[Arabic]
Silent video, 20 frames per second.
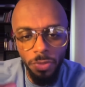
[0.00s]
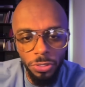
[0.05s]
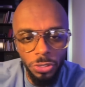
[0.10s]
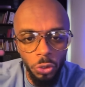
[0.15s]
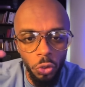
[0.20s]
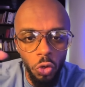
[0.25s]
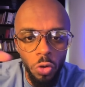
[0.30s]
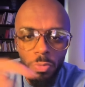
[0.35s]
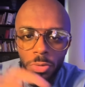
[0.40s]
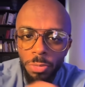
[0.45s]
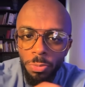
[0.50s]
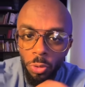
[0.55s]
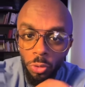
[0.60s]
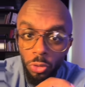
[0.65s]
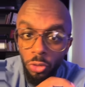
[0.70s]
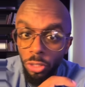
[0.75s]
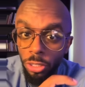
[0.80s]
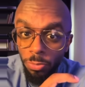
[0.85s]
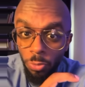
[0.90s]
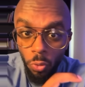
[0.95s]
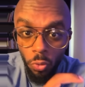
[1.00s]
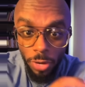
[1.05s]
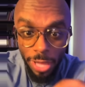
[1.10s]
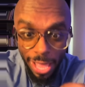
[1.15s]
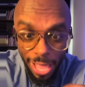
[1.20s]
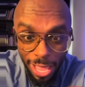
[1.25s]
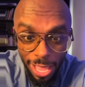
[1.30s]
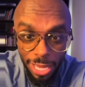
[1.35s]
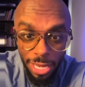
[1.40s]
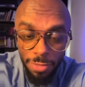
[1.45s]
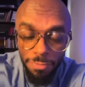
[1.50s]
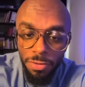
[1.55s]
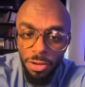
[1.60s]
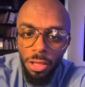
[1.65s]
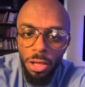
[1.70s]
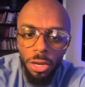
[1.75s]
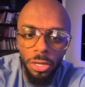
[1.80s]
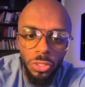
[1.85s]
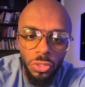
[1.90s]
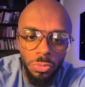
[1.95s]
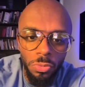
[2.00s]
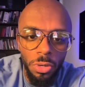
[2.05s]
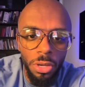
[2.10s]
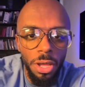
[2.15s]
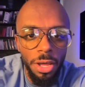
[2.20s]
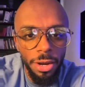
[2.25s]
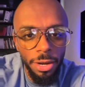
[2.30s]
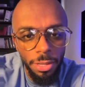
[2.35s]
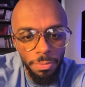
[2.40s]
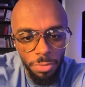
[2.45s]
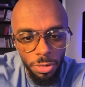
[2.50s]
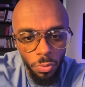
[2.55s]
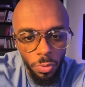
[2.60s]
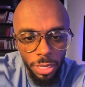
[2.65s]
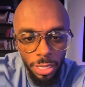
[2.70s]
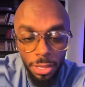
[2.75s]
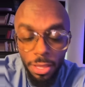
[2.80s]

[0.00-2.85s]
السكوب البروتين بيكون اعلى في الايزو مقارنه بالوي